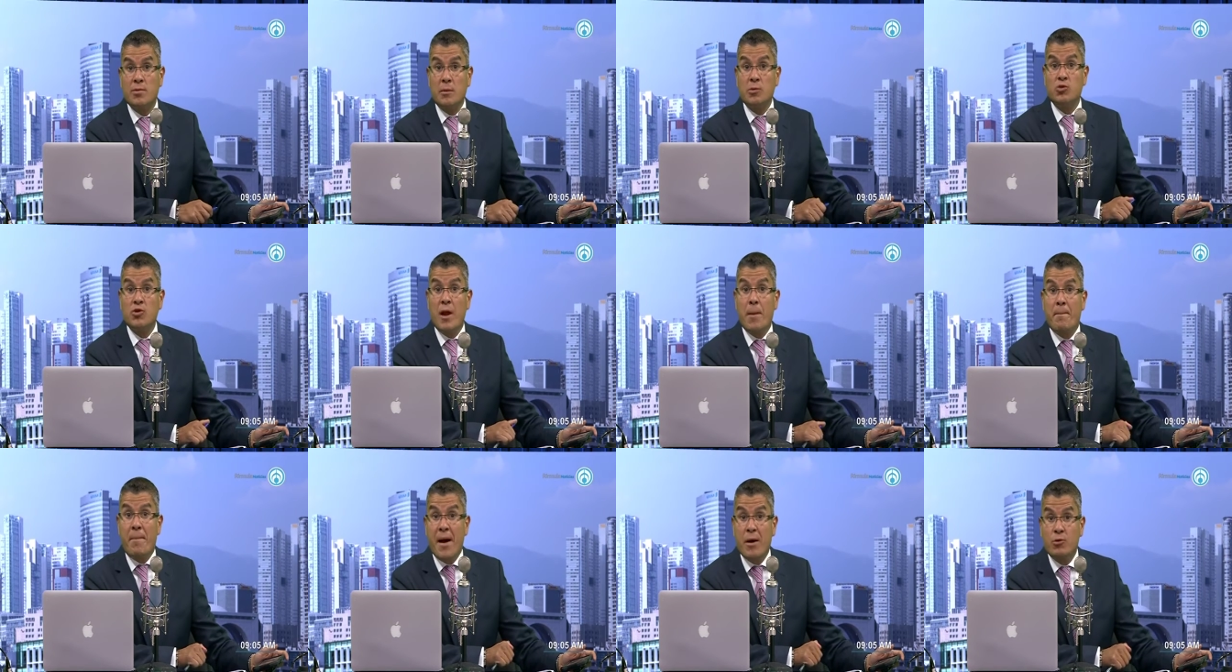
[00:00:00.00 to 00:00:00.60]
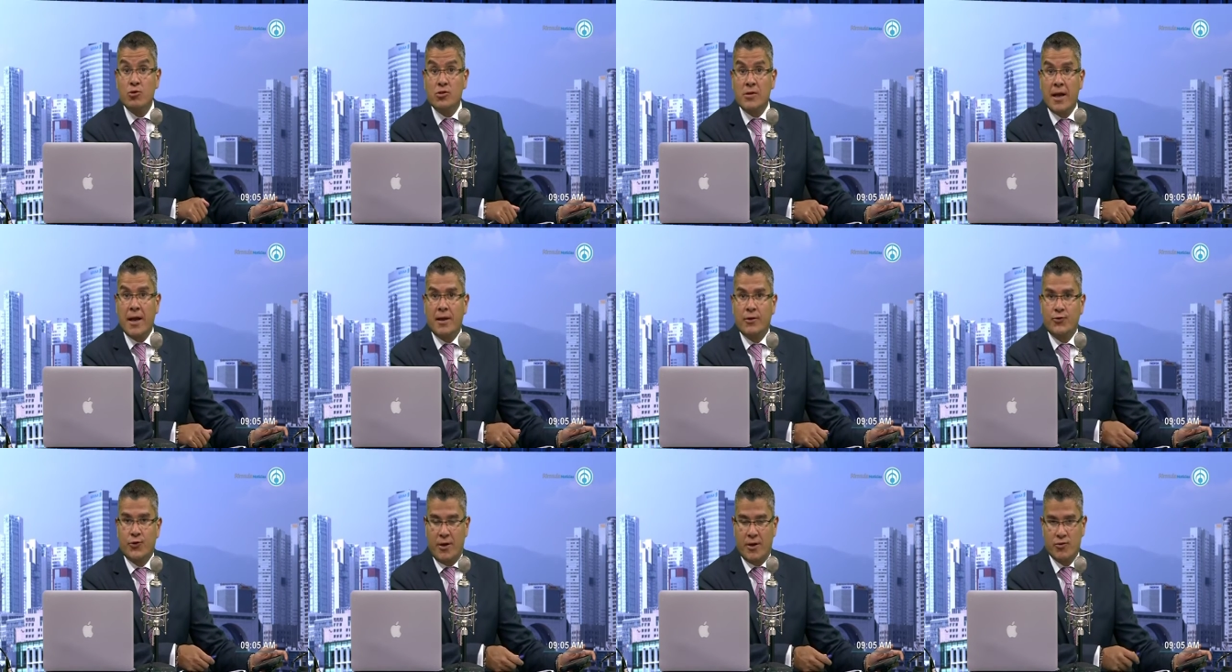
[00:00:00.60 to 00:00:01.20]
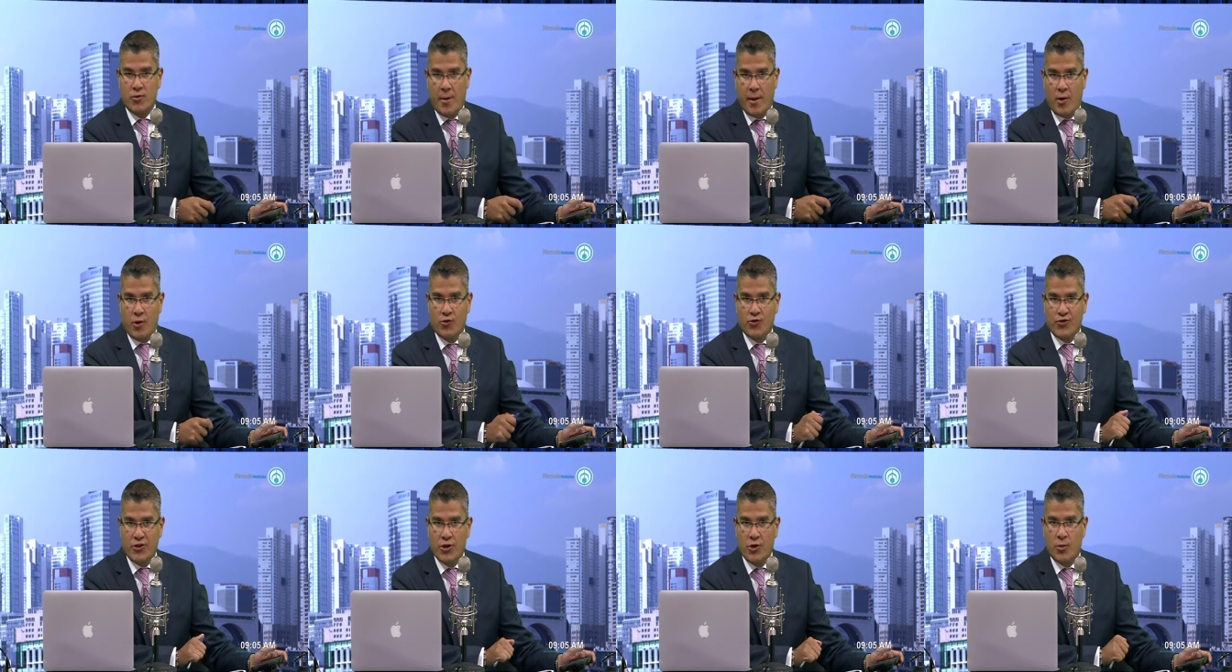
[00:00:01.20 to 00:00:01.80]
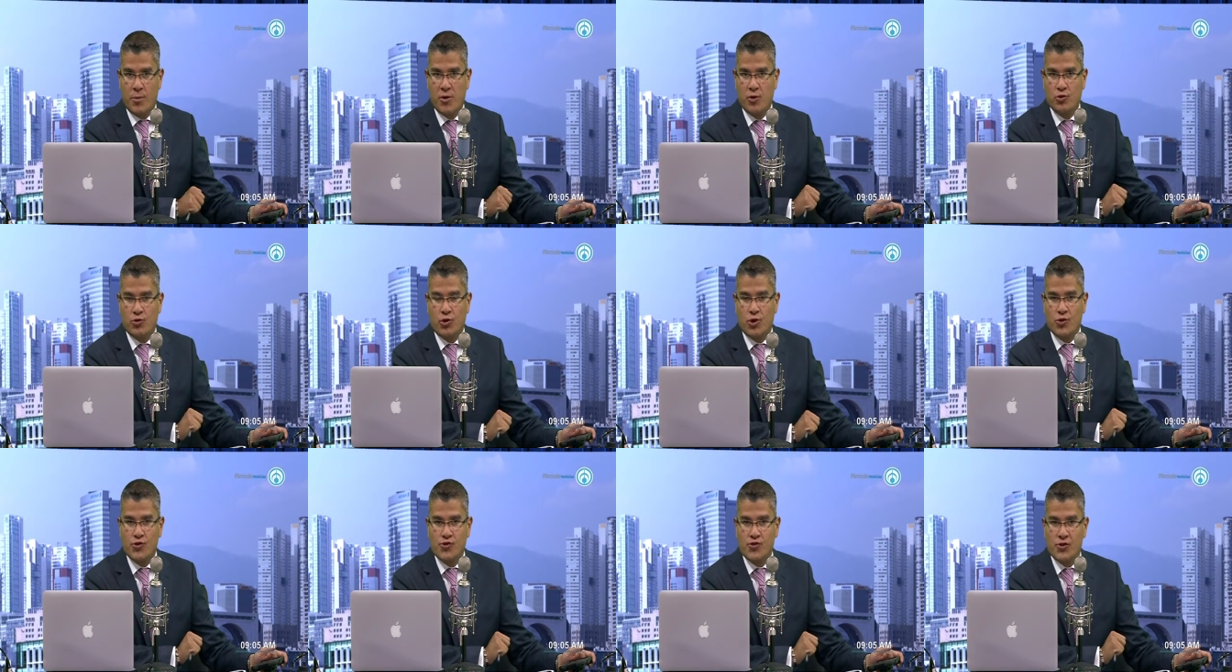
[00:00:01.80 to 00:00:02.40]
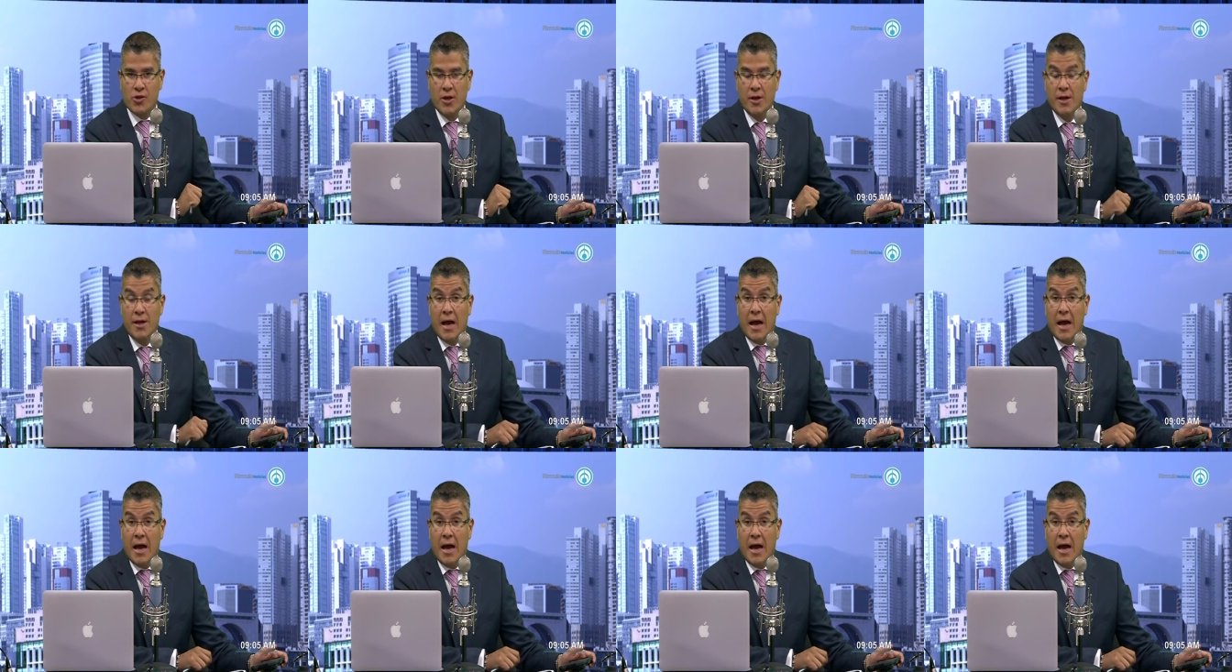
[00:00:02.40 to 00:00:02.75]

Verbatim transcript: Vamos a una pausa. Son las nueve con cinco minutos.